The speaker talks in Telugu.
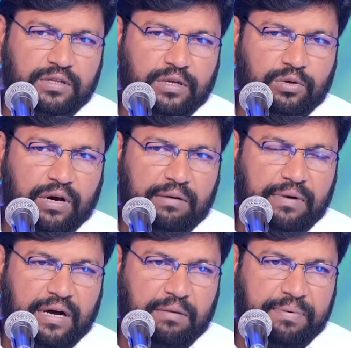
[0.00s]
నీళ్ళు ఆ
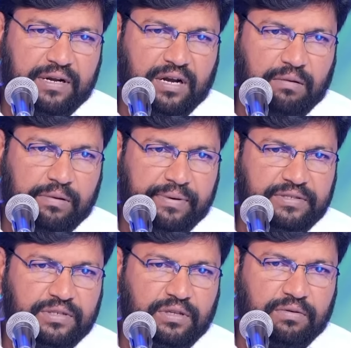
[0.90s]
మహాపట్టణమే
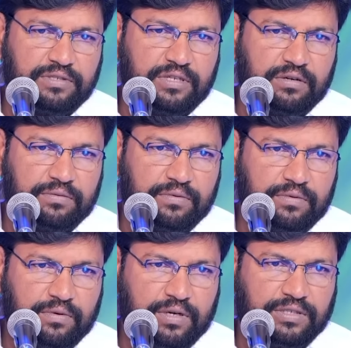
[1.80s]
పద్దెనిమిదవ వచనం
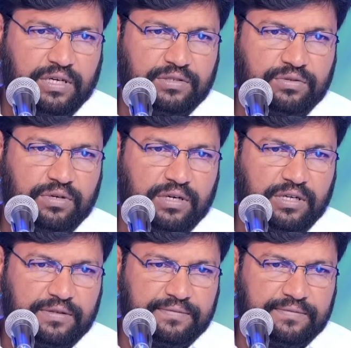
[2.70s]
ఒక్కసారి చూడండి